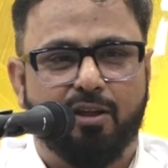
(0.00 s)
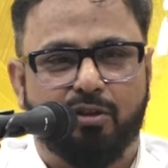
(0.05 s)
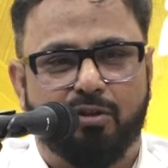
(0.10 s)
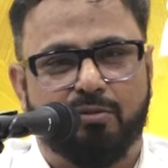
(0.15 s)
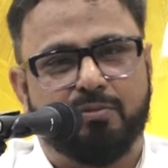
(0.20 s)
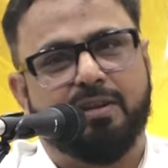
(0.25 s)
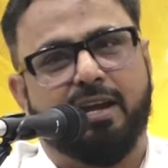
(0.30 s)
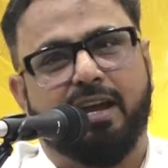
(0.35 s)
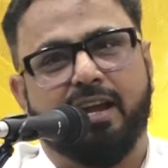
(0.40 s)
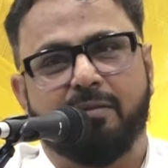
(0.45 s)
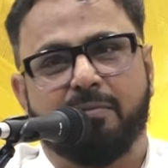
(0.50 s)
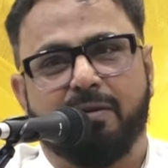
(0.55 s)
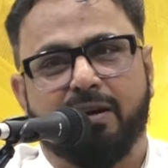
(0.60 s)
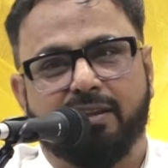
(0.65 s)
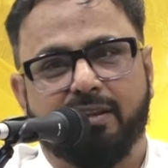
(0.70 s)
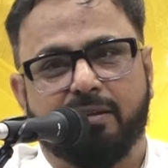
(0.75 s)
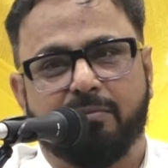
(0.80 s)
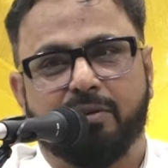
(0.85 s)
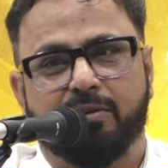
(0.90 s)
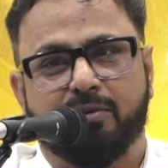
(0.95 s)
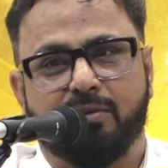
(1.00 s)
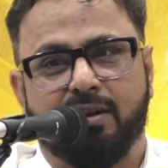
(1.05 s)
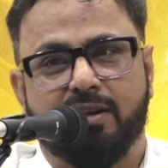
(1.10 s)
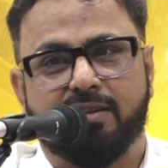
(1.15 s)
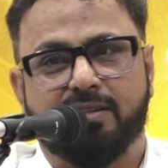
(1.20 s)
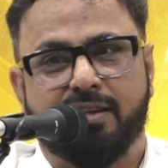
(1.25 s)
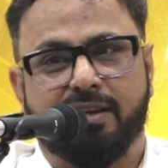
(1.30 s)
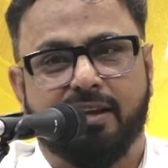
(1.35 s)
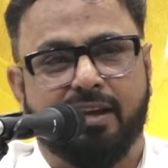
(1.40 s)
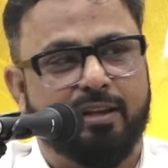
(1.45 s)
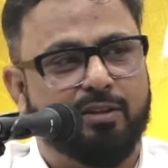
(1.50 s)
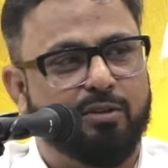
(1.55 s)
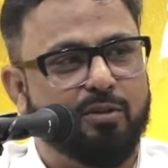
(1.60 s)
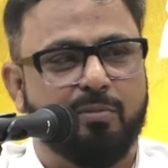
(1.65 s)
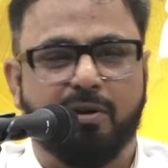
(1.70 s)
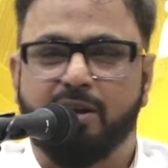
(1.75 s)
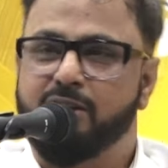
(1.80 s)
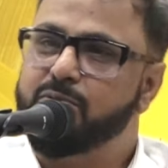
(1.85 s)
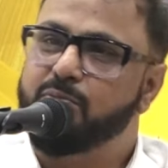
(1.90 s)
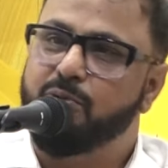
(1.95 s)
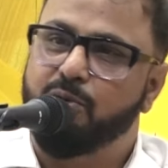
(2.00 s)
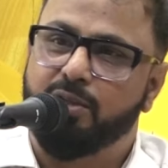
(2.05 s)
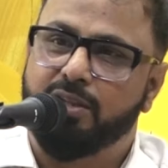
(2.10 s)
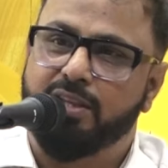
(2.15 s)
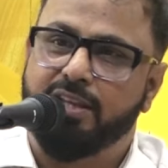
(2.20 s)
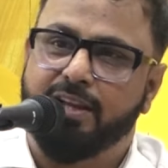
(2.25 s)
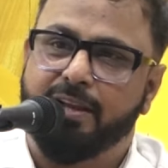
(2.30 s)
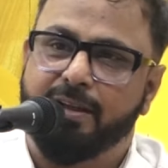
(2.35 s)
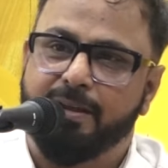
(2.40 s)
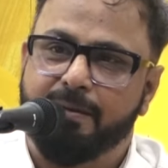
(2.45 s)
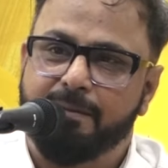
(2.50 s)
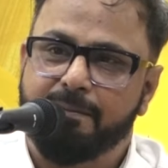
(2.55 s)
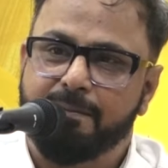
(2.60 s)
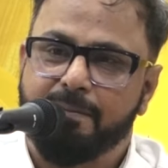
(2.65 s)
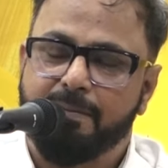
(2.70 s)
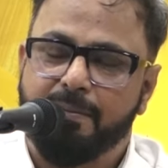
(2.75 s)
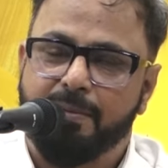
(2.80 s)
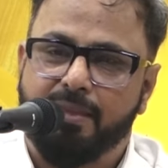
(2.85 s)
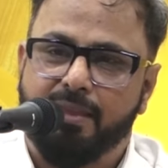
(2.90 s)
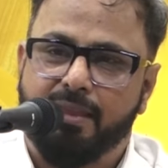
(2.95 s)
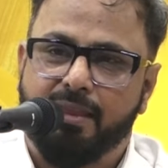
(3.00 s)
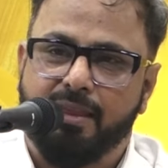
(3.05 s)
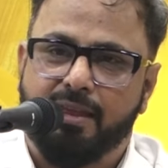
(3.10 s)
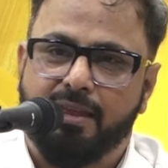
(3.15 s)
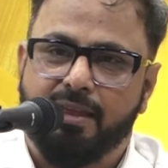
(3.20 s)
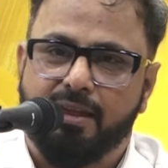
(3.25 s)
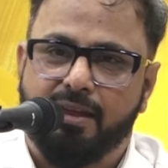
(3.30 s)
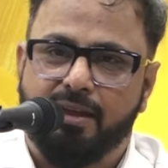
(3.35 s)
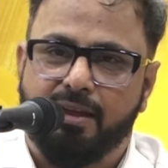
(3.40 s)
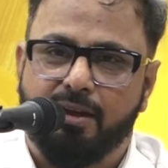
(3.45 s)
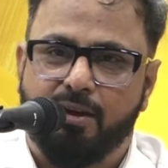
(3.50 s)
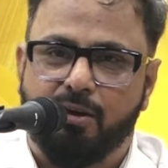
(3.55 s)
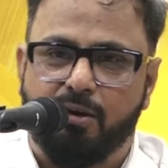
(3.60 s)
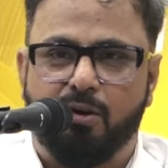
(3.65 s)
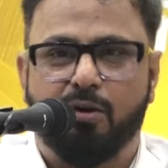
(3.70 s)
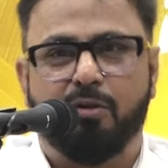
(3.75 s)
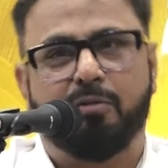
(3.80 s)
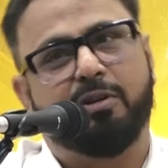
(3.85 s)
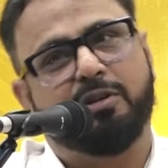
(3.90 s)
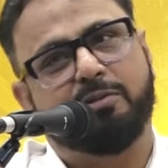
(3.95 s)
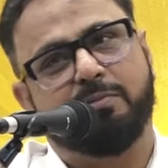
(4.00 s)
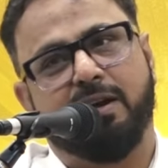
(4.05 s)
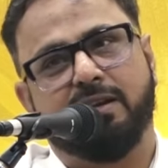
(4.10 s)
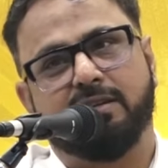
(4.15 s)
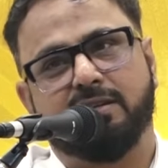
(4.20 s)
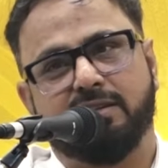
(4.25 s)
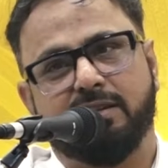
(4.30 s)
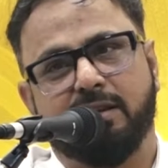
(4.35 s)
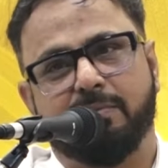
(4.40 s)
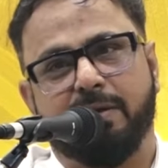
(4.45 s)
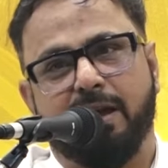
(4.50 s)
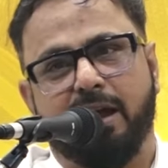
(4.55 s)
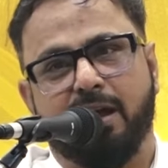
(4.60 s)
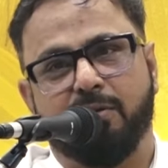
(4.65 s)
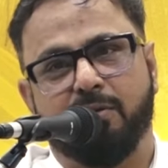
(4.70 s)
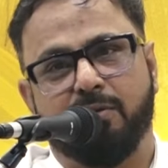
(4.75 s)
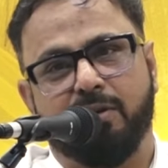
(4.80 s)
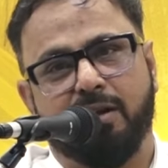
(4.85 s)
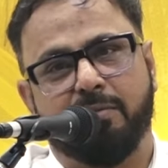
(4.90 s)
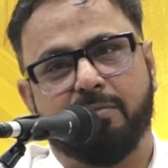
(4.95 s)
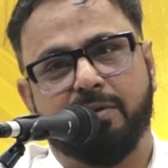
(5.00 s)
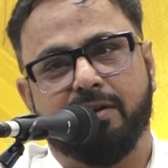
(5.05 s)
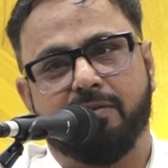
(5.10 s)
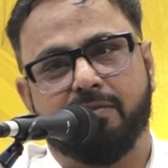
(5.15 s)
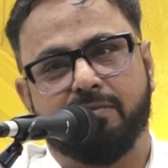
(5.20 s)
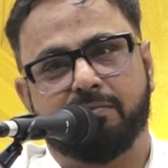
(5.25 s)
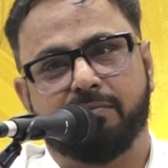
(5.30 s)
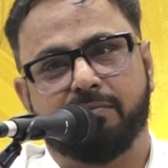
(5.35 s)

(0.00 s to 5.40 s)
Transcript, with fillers: तो जाहिर बात है मथुरा से हैं तो ब्रज बोलते हैं और ब्रजभाषा से प्यार होना भी